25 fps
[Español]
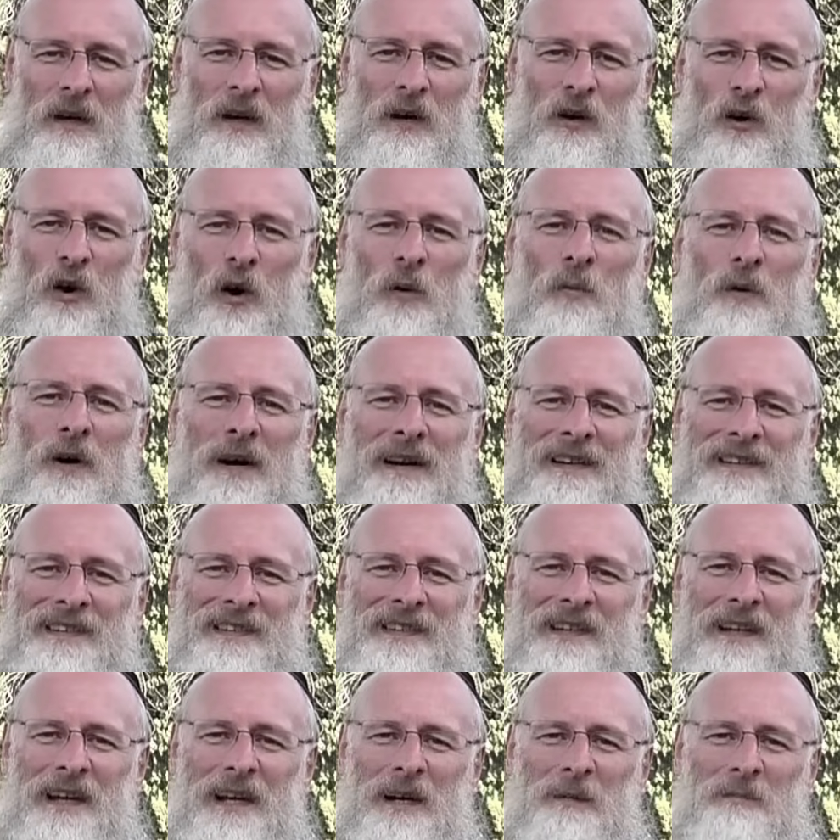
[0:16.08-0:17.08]
¿Cómo
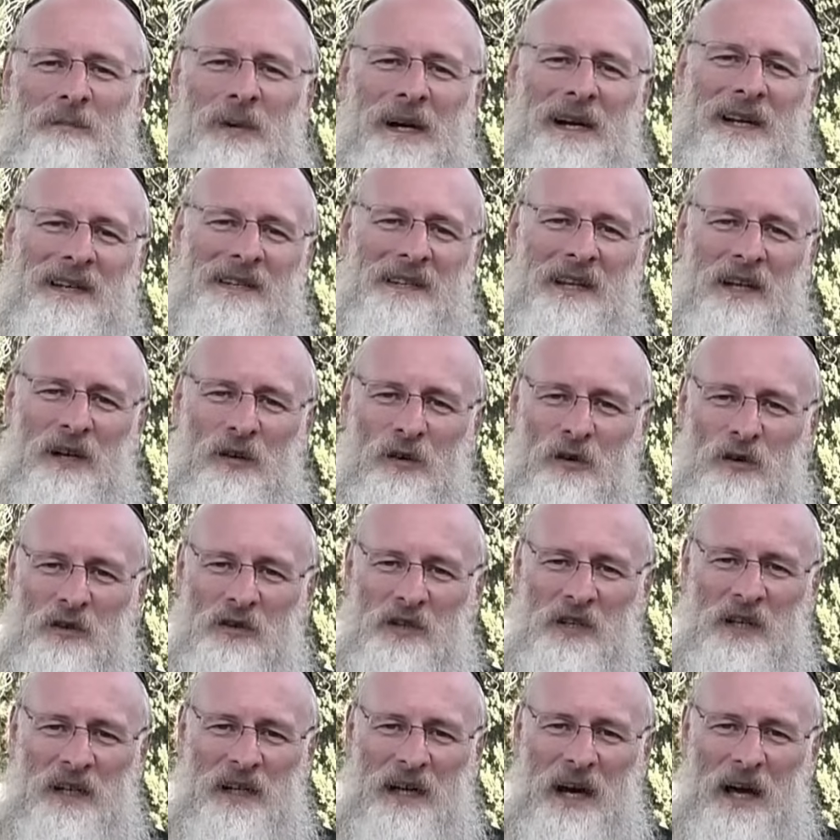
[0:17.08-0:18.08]
hacer para ser
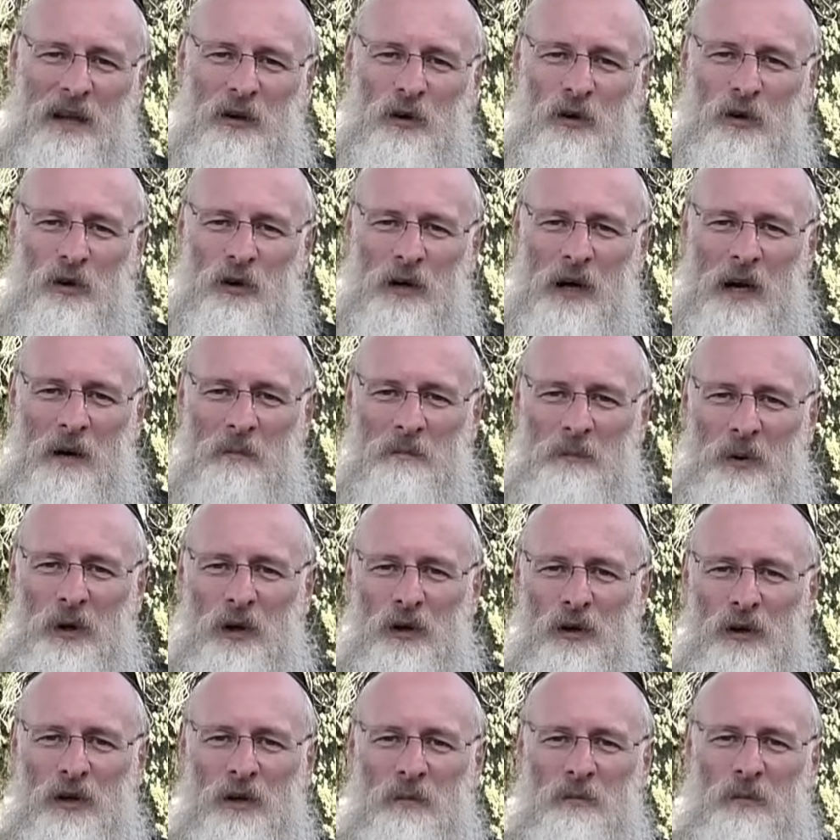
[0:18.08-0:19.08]
considerado con el
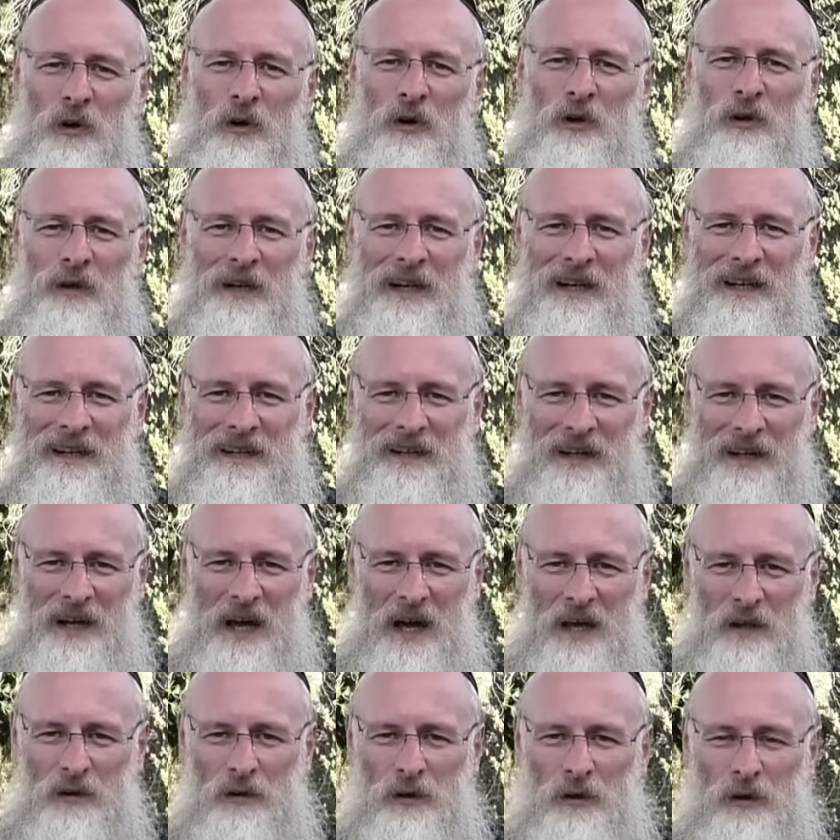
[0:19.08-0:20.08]
prójimo, con el
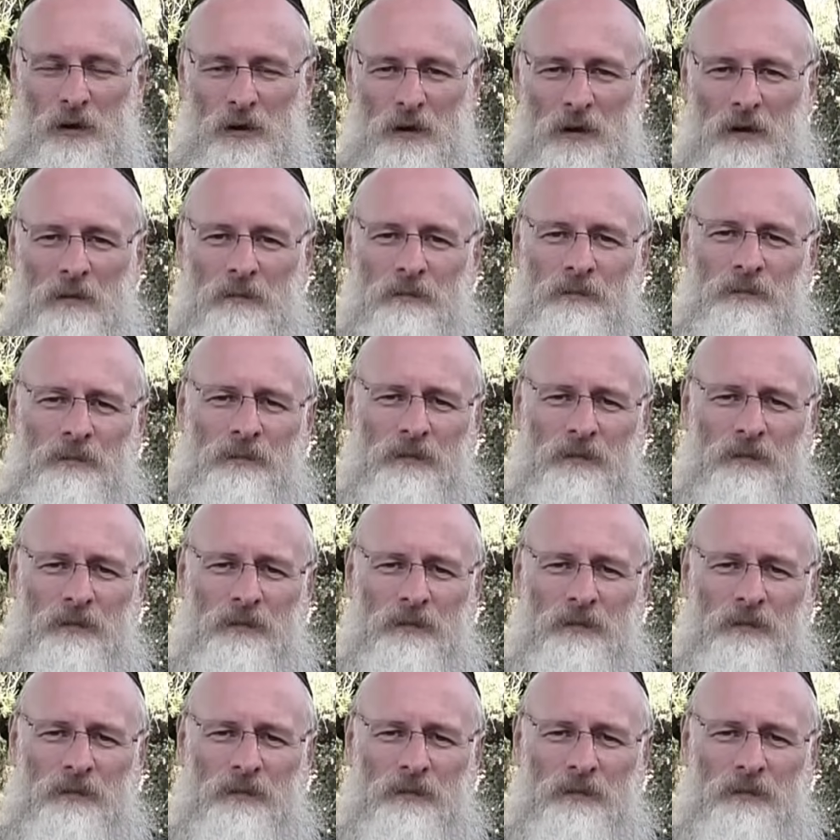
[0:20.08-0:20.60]
Creador?